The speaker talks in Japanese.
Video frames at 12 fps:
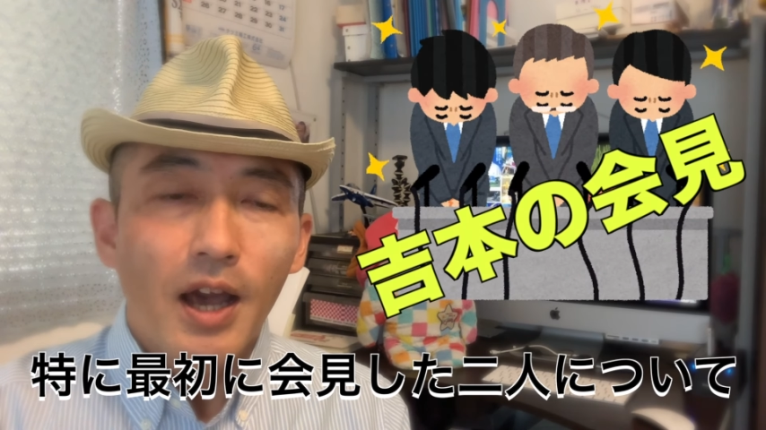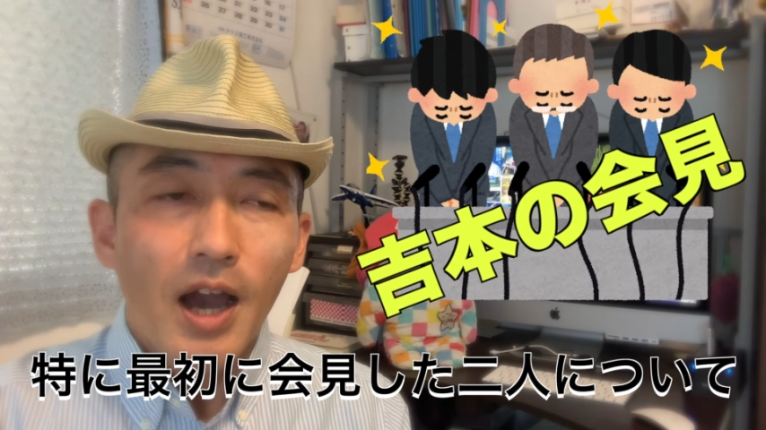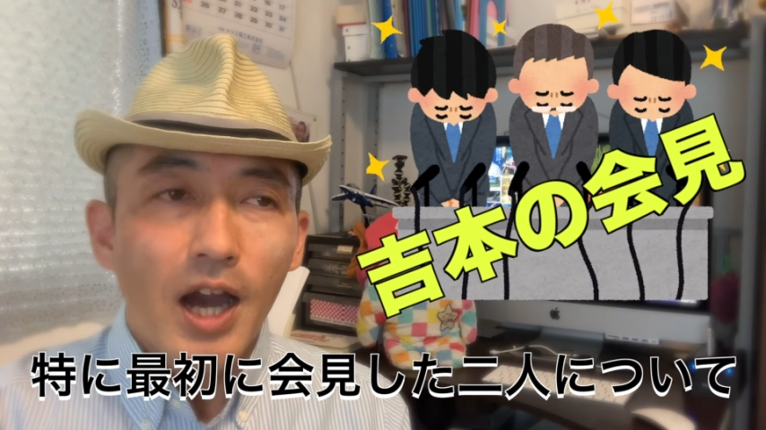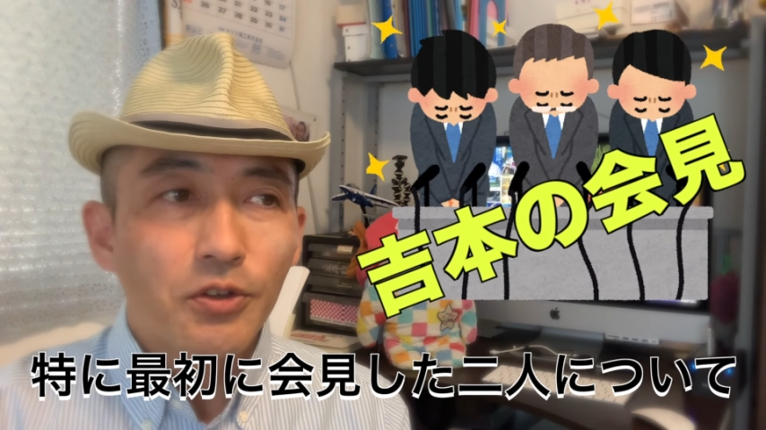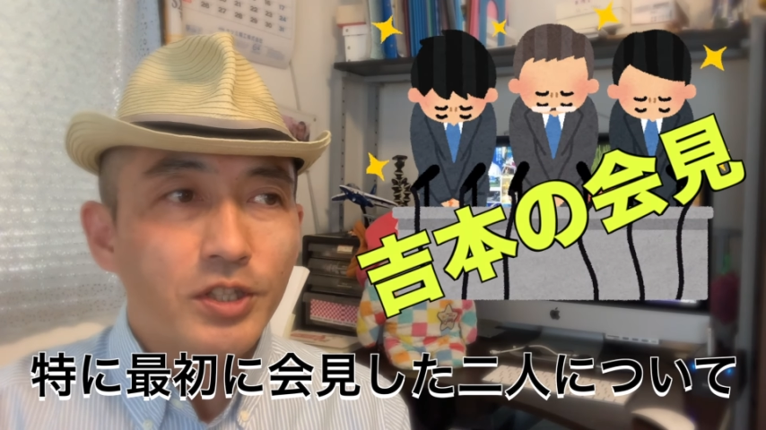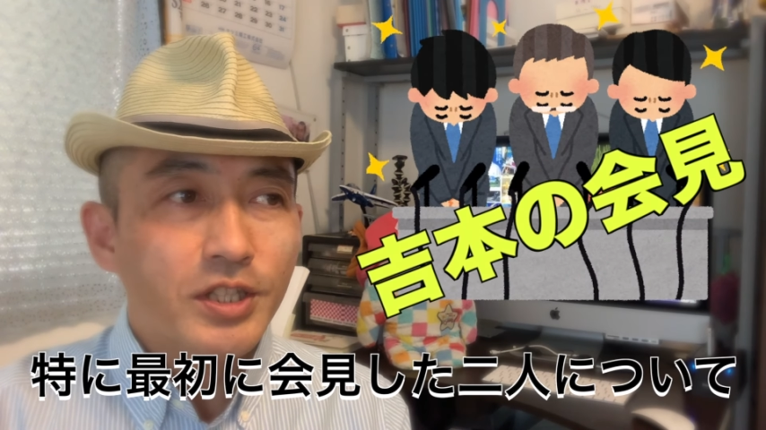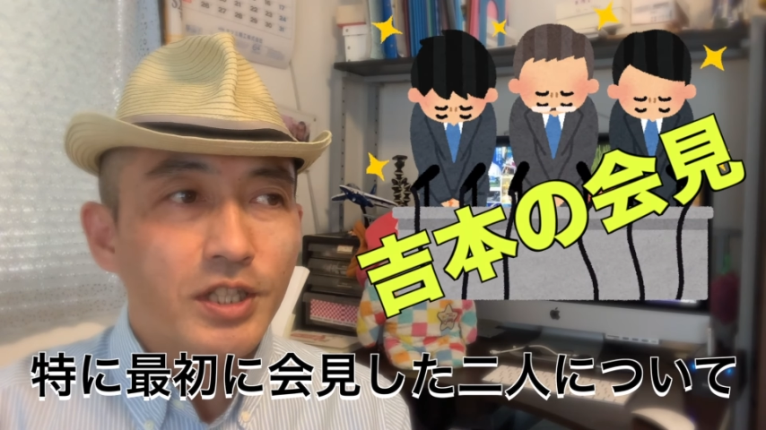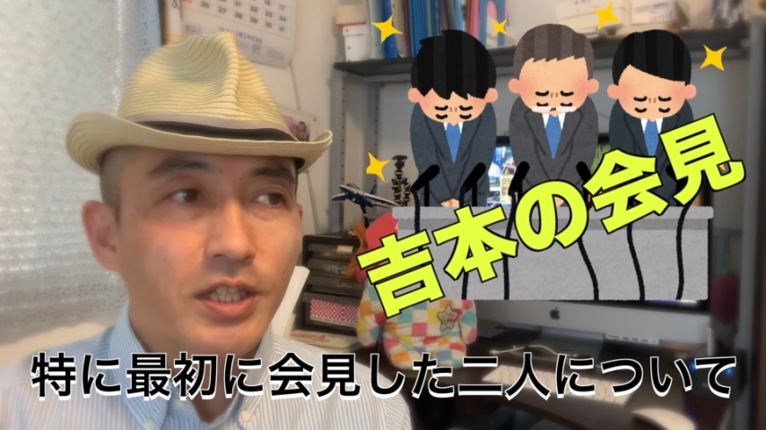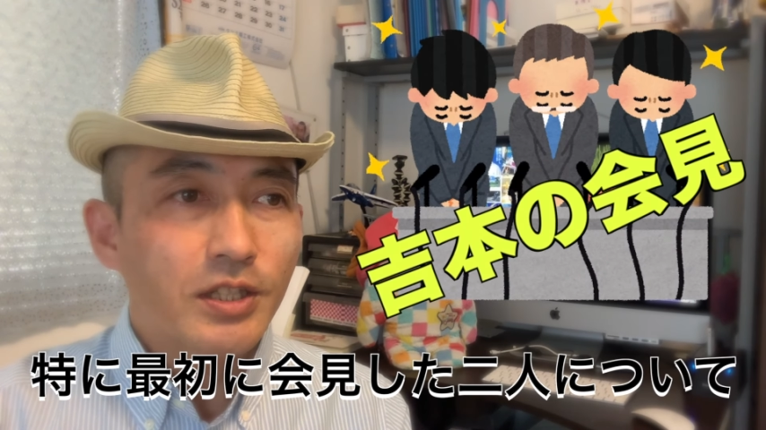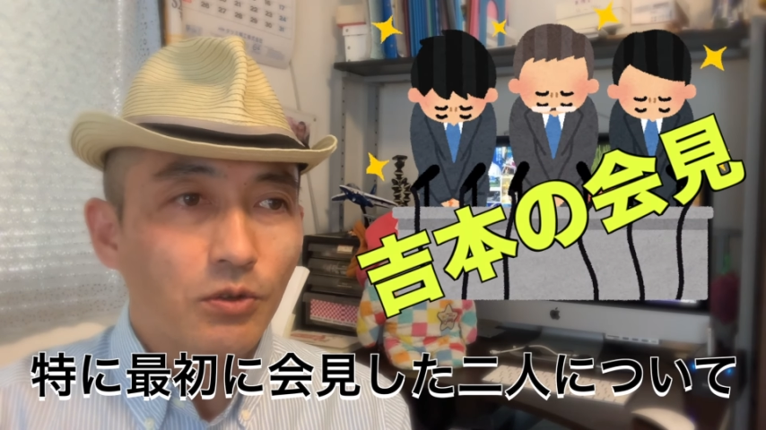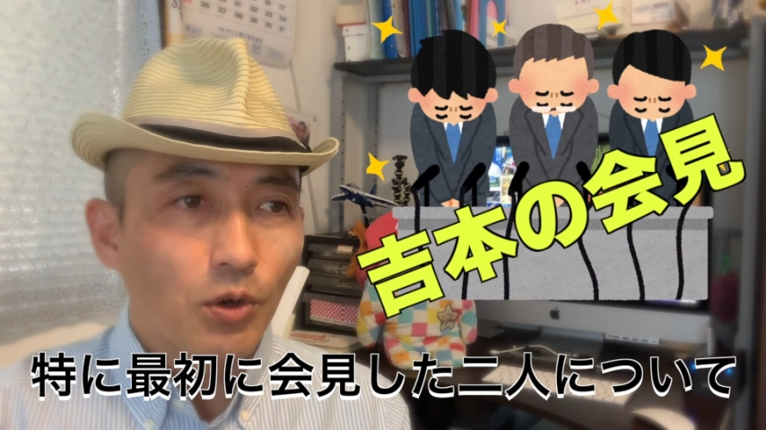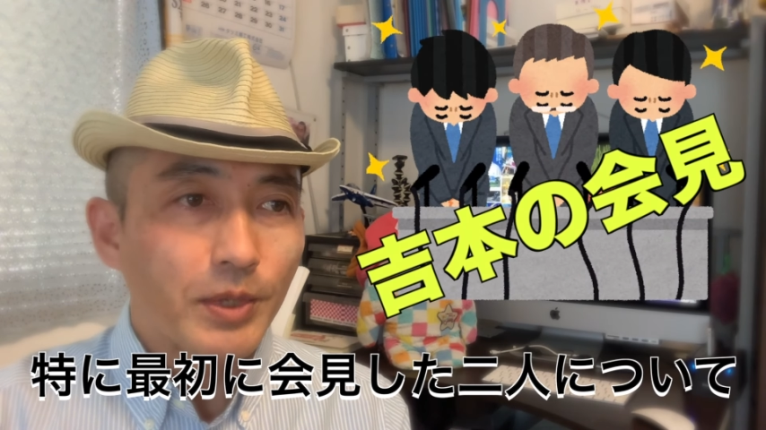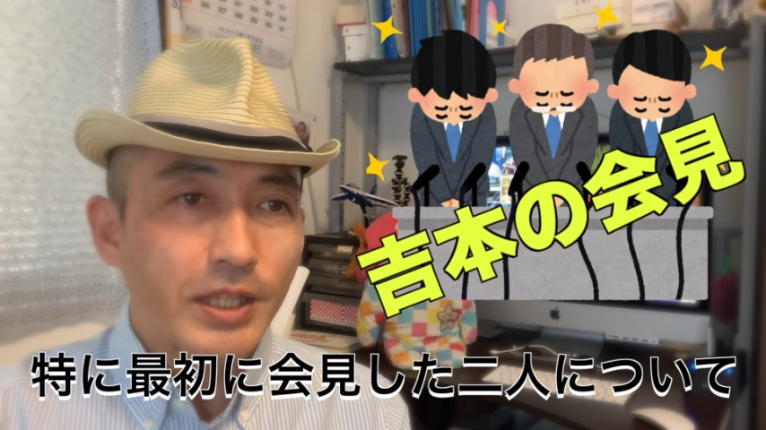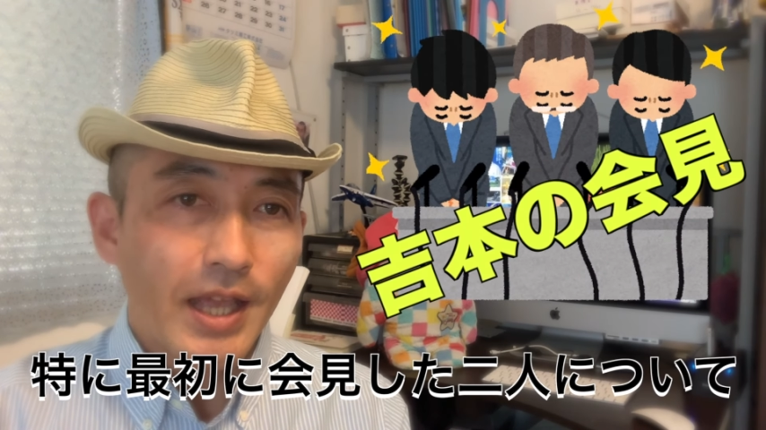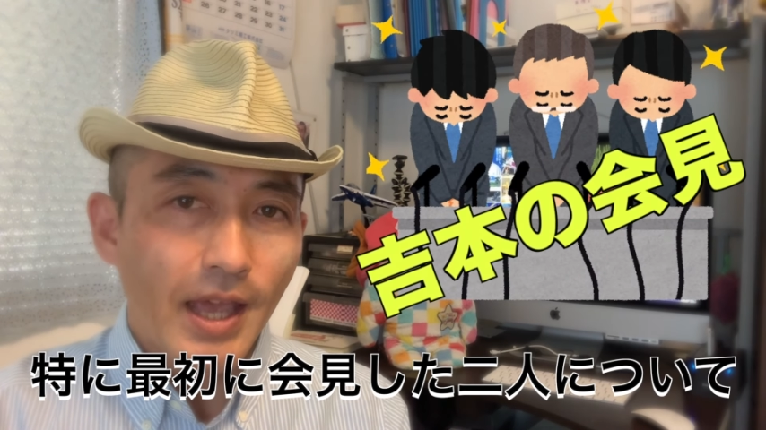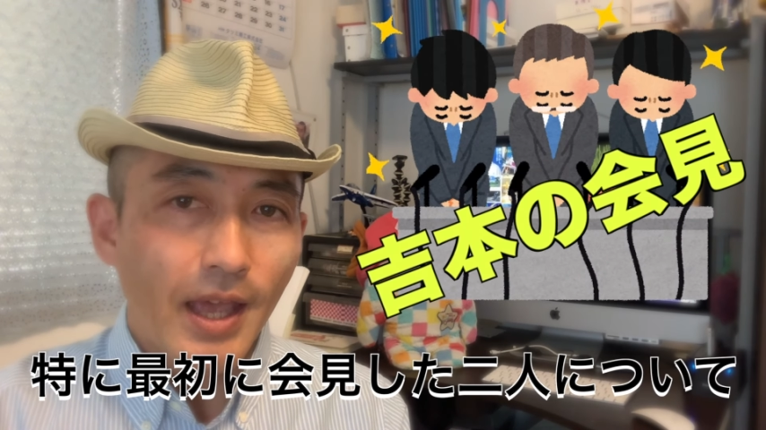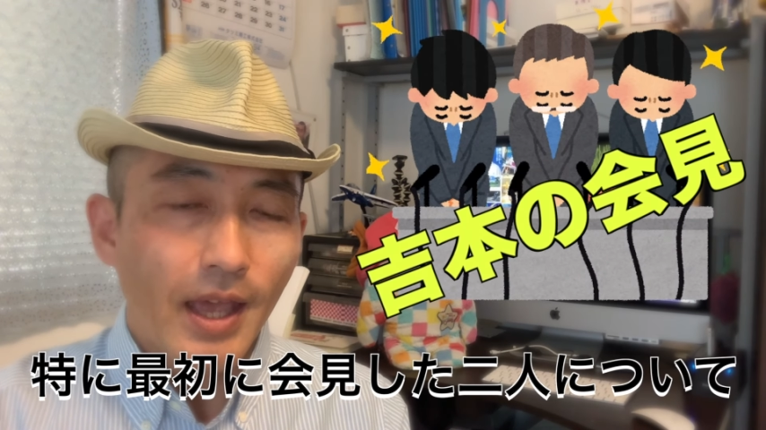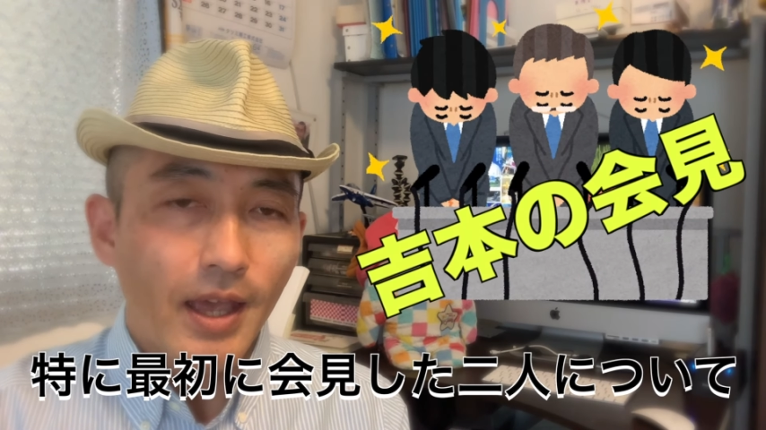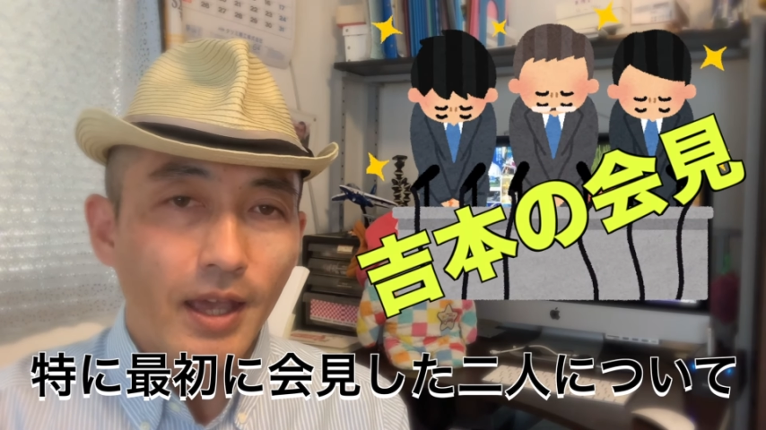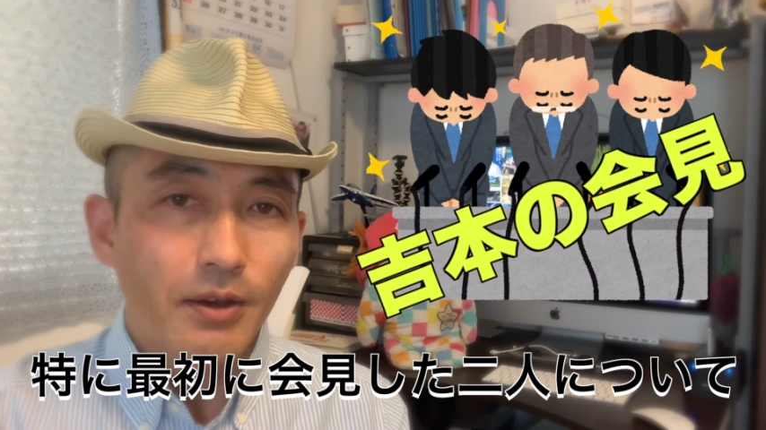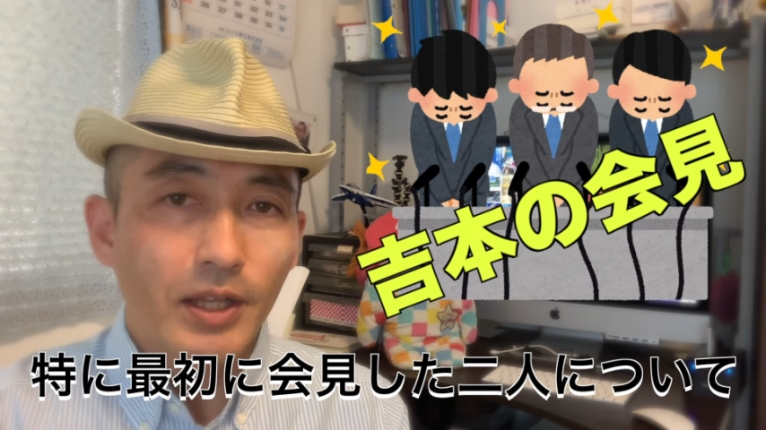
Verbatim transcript: あのシーンを見て、えー、